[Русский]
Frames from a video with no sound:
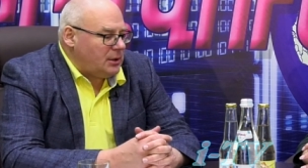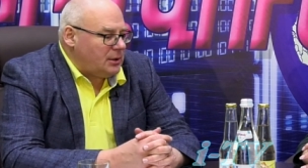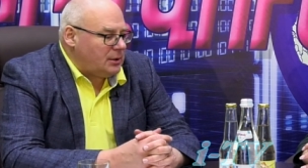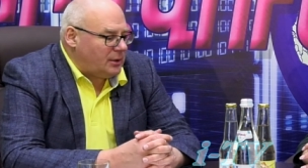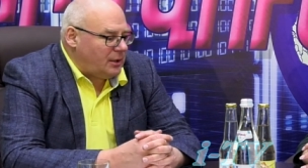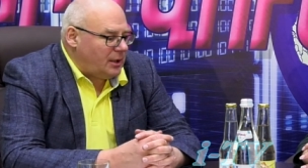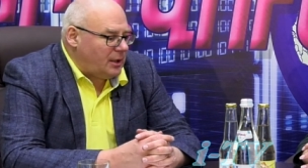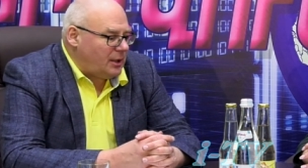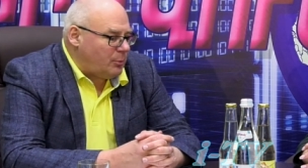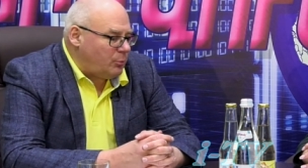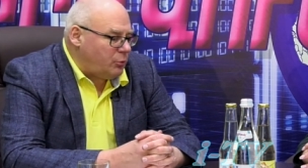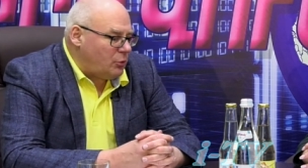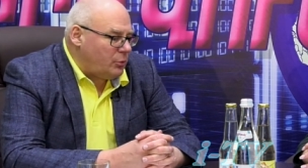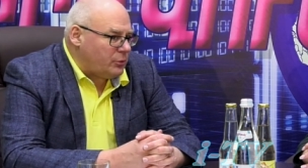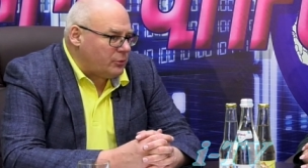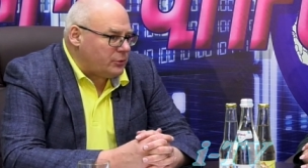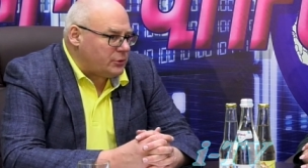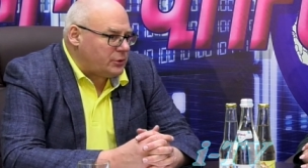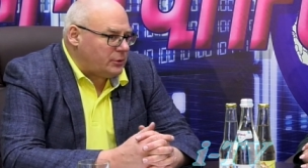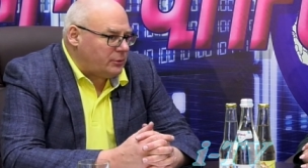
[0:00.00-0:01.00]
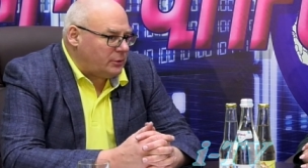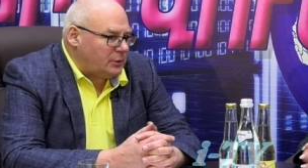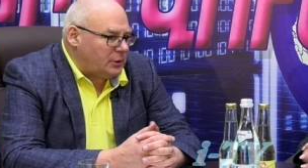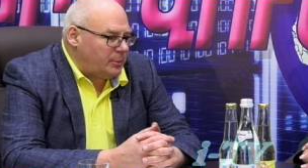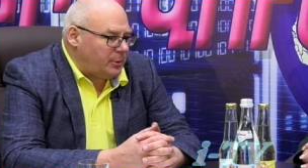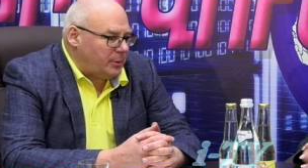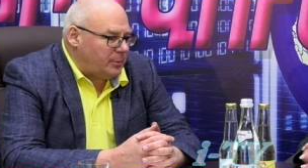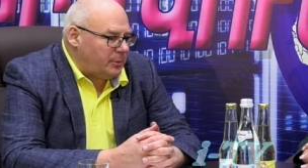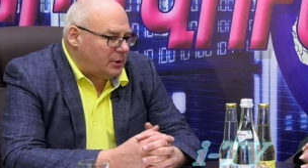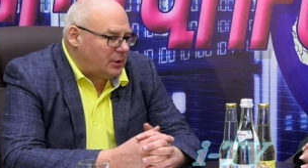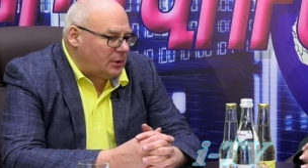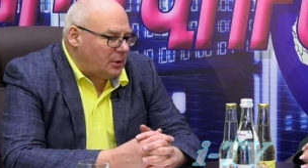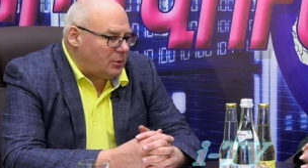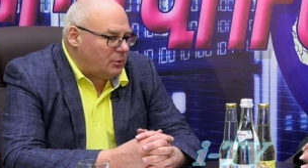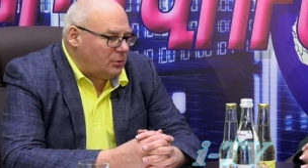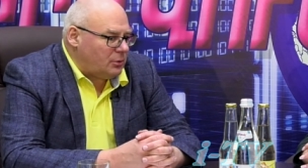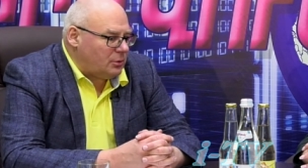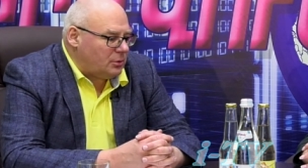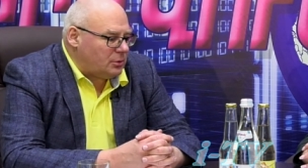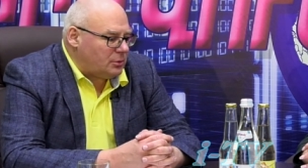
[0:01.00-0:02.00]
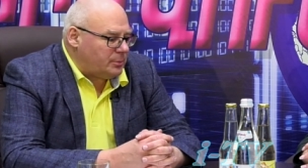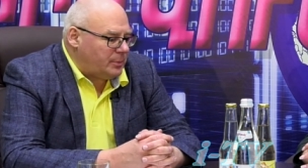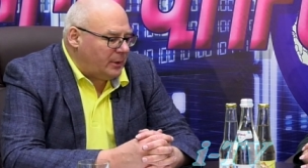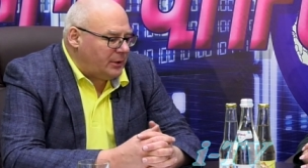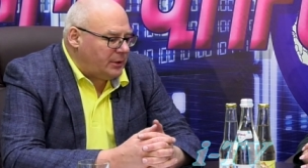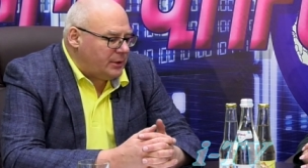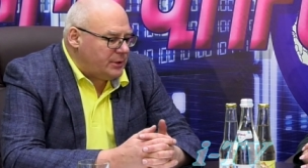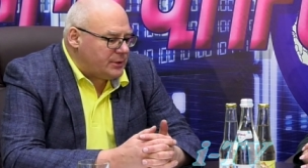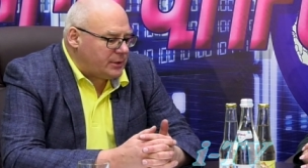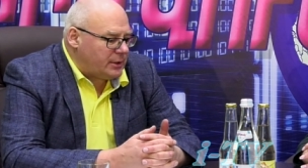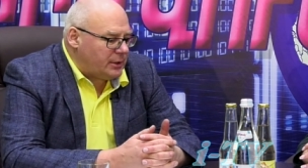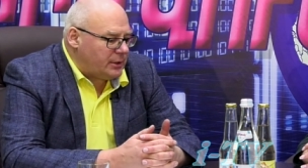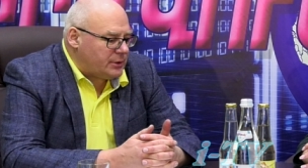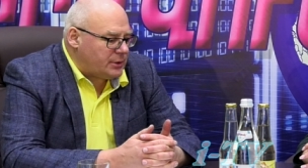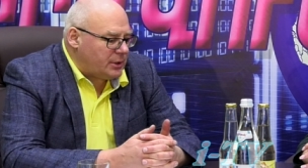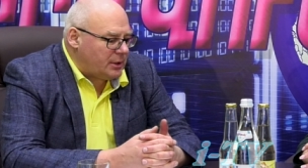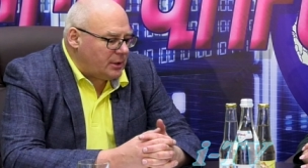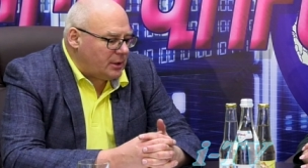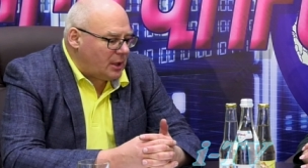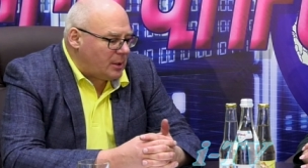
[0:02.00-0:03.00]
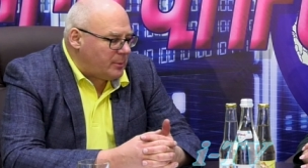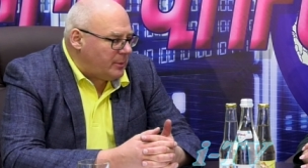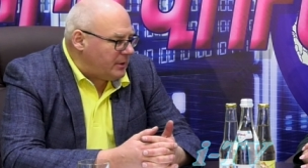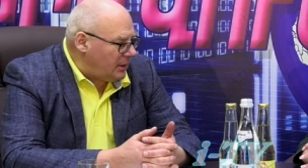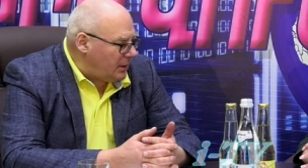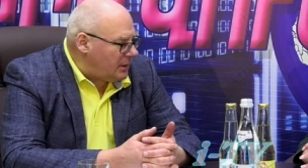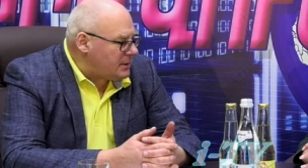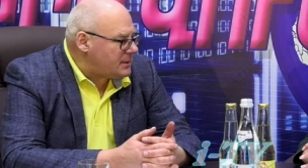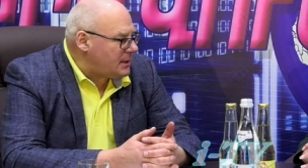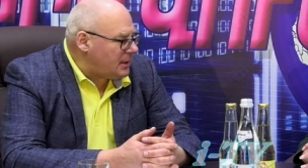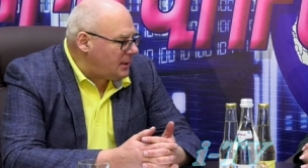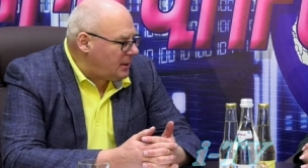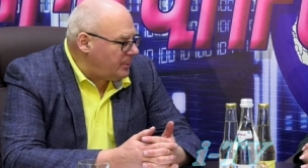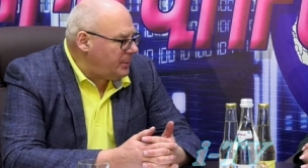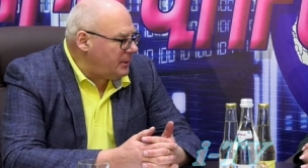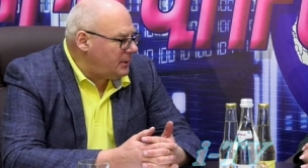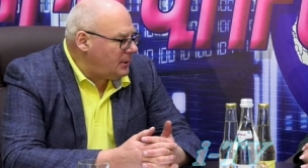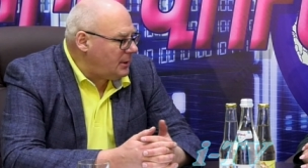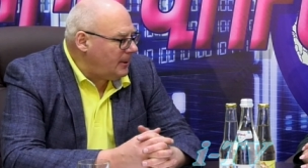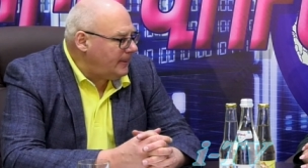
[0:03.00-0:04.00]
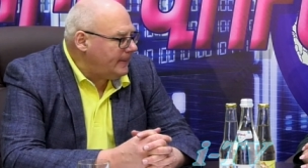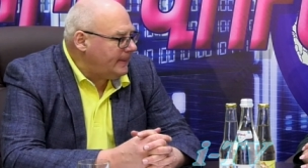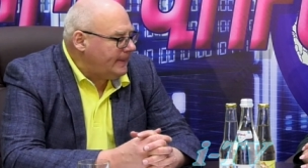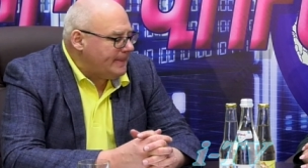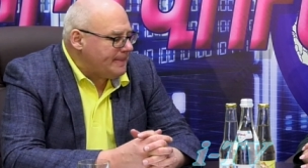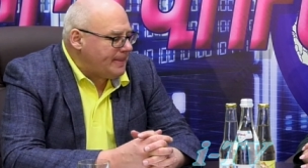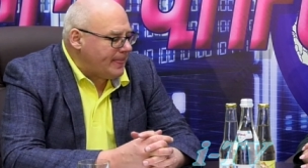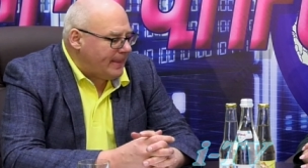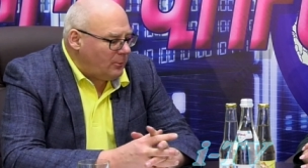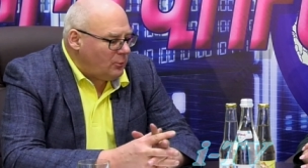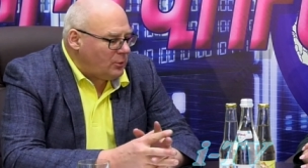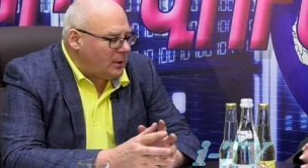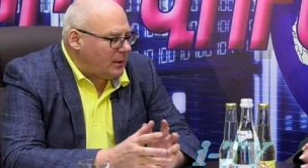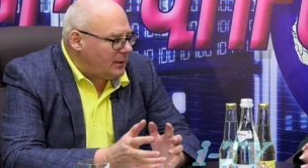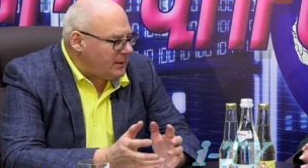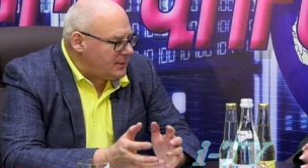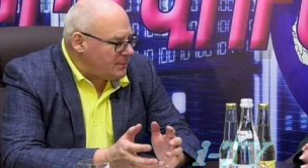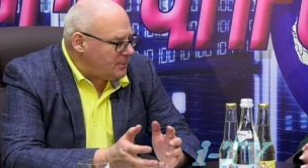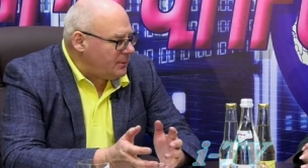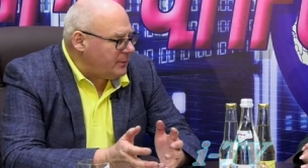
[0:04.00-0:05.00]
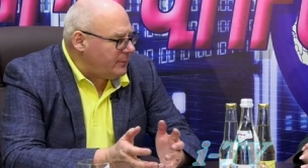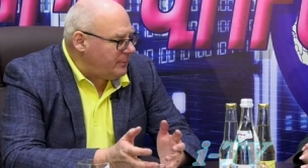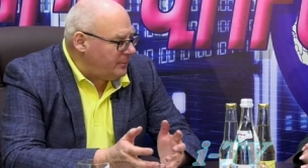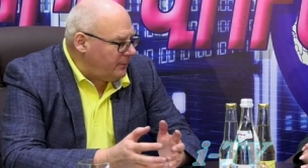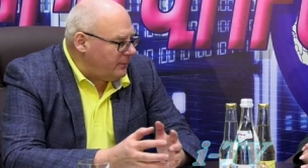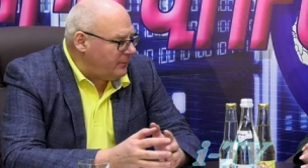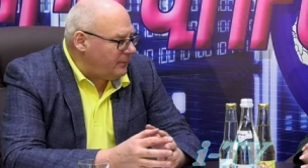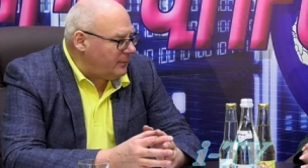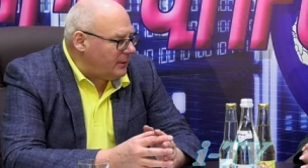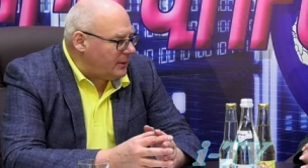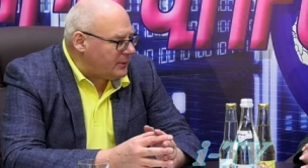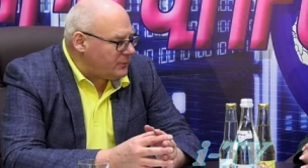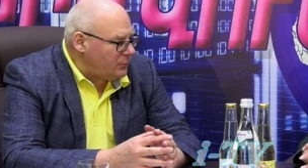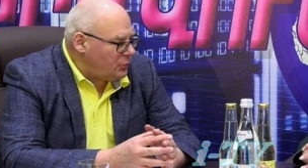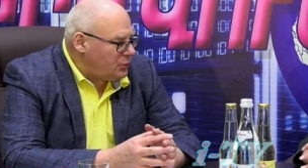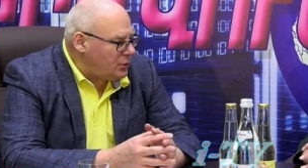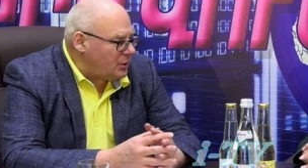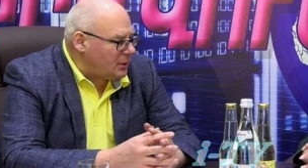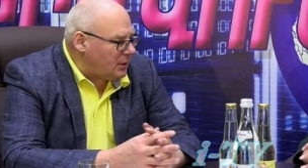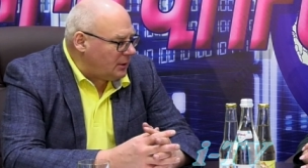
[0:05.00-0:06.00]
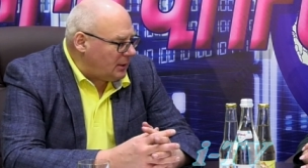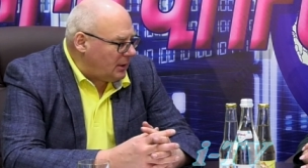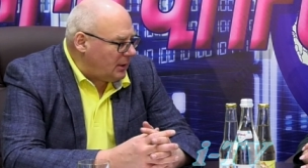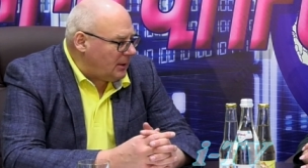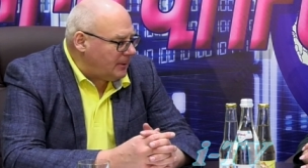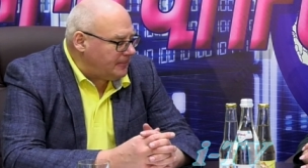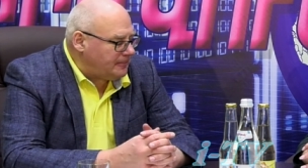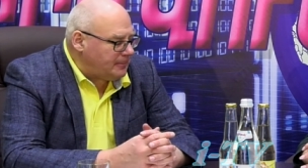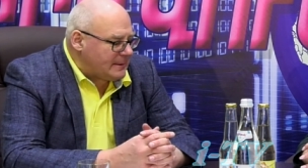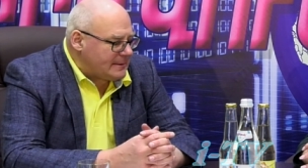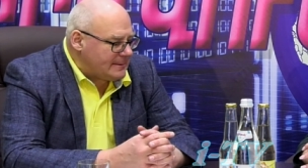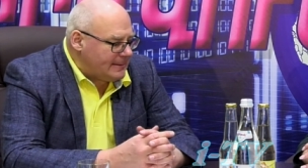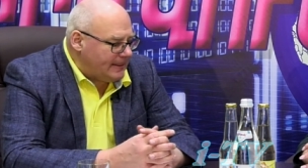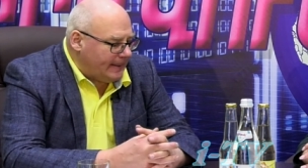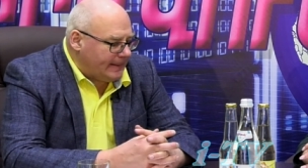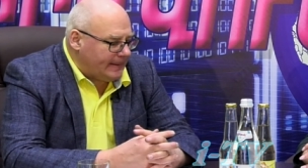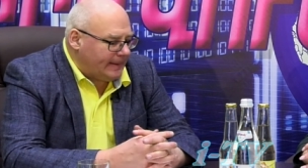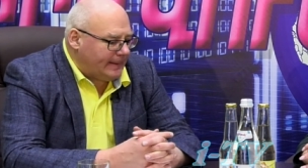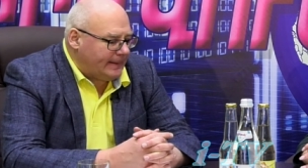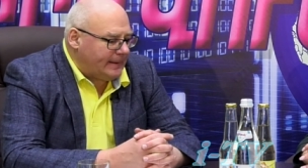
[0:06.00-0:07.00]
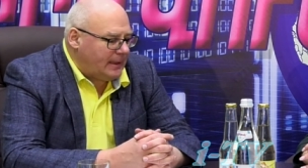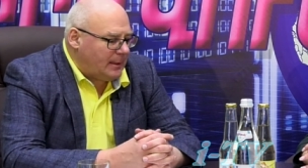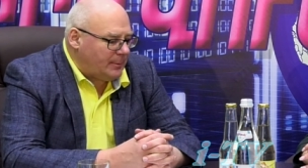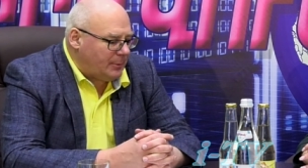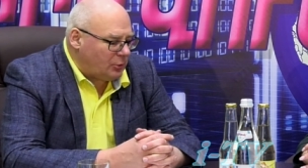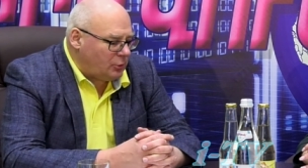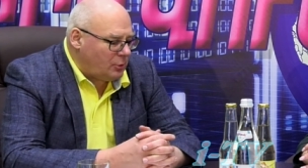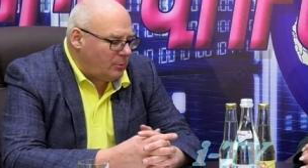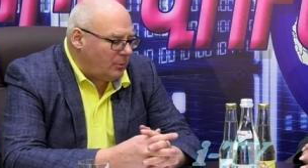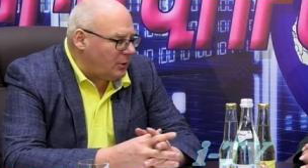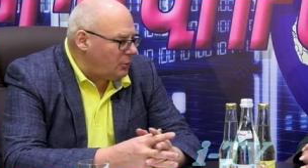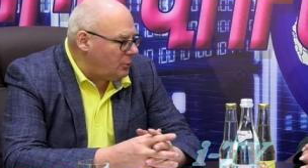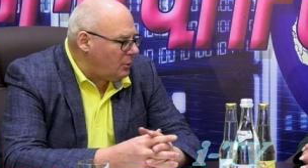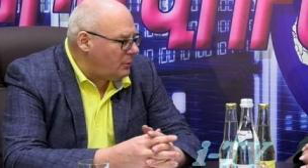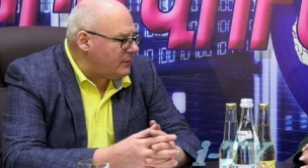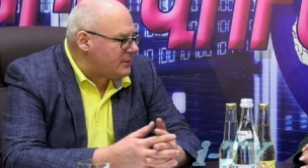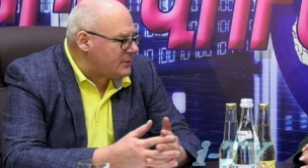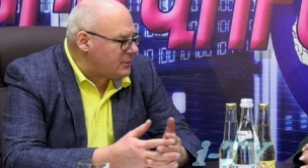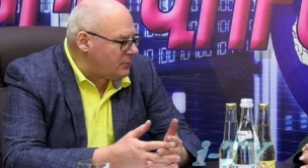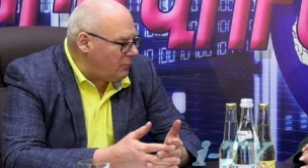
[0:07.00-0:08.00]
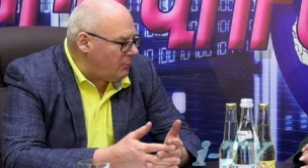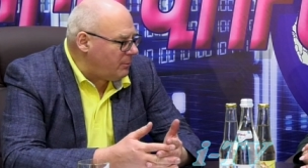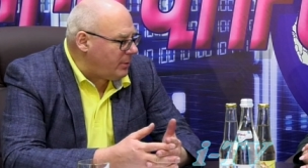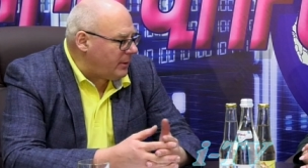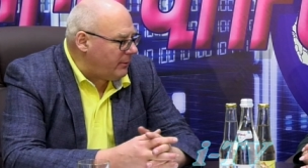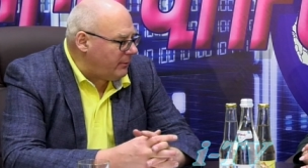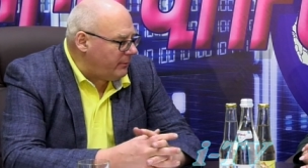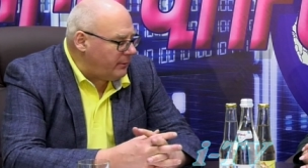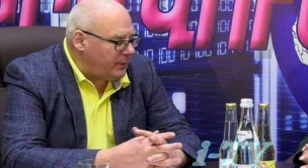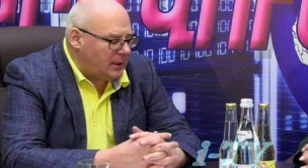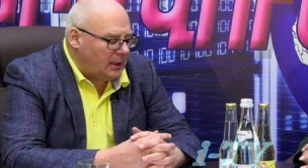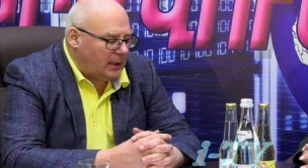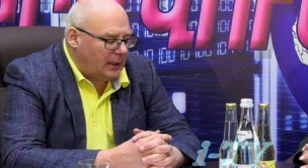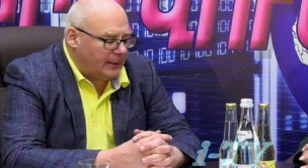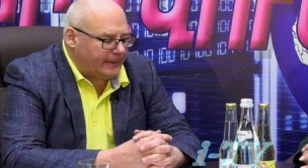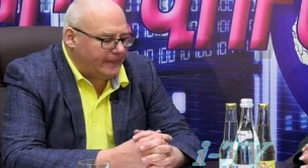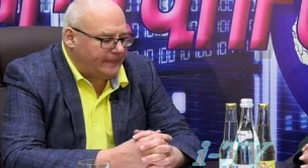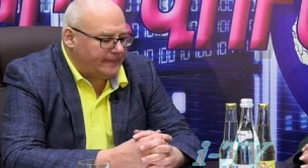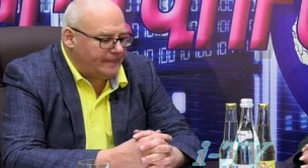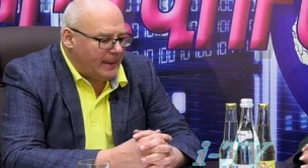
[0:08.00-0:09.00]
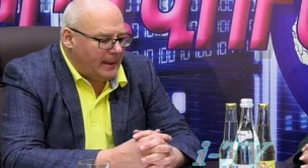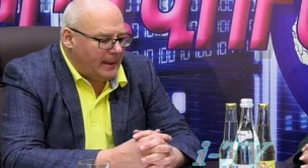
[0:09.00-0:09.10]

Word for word: Я напомню, что, например, такое политическое решение, как материнский капитал, оно как раз было озвучено на послании, да, а потом легло в основу правовых актов.